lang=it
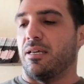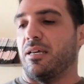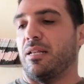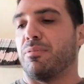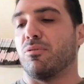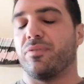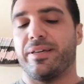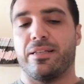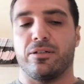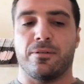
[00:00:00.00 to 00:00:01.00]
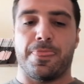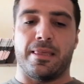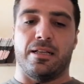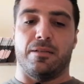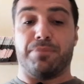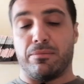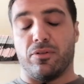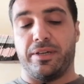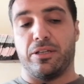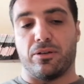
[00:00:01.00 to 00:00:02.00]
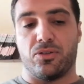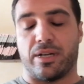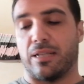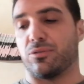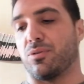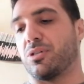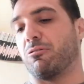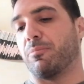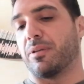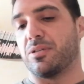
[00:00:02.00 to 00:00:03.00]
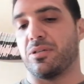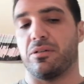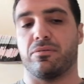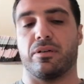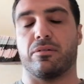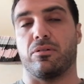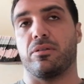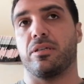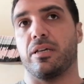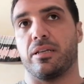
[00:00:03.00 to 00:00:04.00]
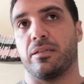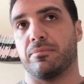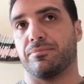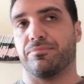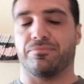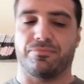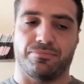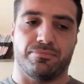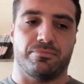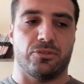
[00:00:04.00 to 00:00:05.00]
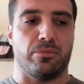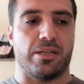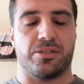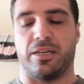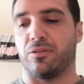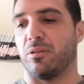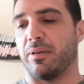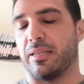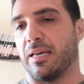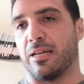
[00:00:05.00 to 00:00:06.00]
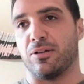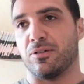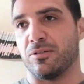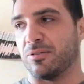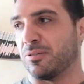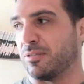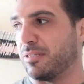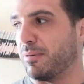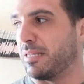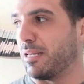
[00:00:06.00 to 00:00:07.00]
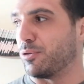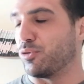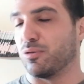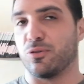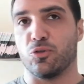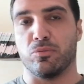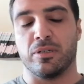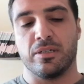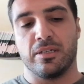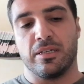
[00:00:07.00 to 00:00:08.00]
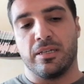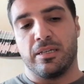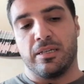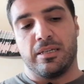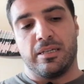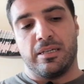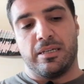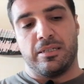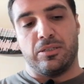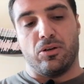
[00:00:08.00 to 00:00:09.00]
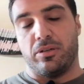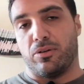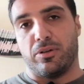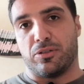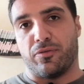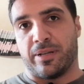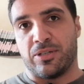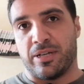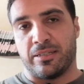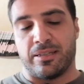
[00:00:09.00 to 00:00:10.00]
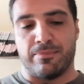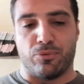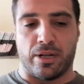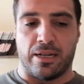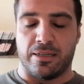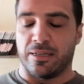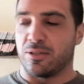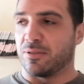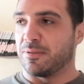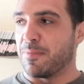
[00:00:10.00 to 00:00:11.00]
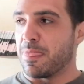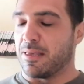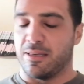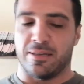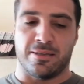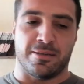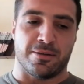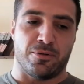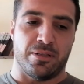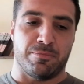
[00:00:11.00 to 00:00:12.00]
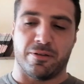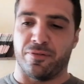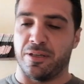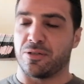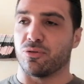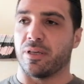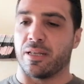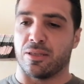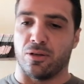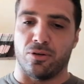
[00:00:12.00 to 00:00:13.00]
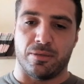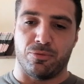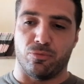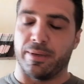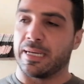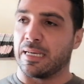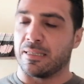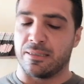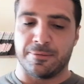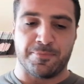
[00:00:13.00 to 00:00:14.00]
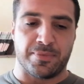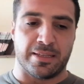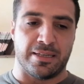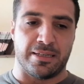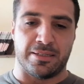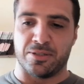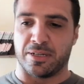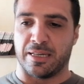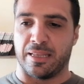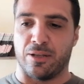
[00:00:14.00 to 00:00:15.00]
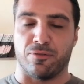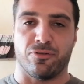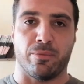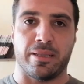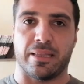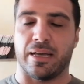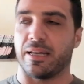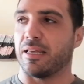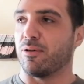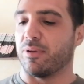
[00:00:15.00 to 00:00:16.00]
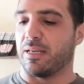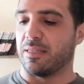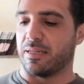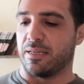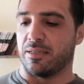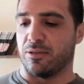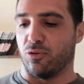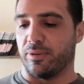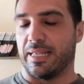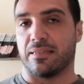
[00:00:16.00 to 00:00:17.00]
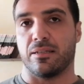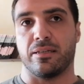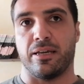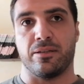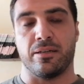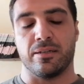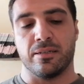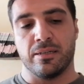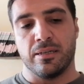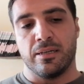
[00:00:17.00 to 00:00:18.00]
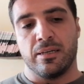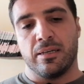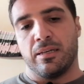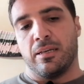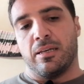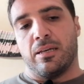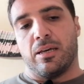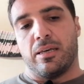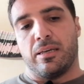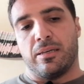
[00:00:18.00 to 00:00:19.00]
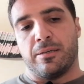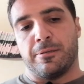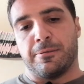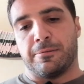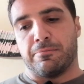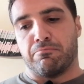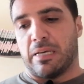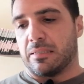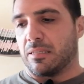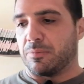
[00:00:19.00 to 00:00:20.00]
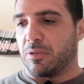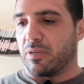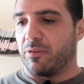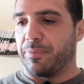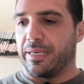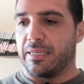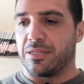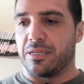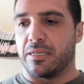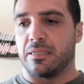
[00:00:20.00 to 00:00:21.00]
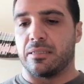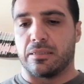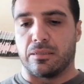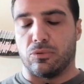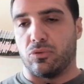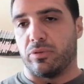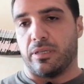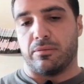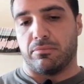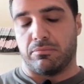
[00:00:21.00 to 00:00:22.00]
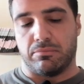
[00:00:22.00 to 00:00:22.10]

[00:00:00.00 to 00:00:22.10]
Il primo video, il primo video che ho girato sul 5x5, quello di ieri, non me la sento di mandarlo, di mandarlo su YouTube. Non in questo frangente temporale, ecco. Eh, quindi preferisco usare toni più pacati e cercare di non fomentare un'altra ondata di hating. E basta, spero che vi piaccia. Eh, comunque,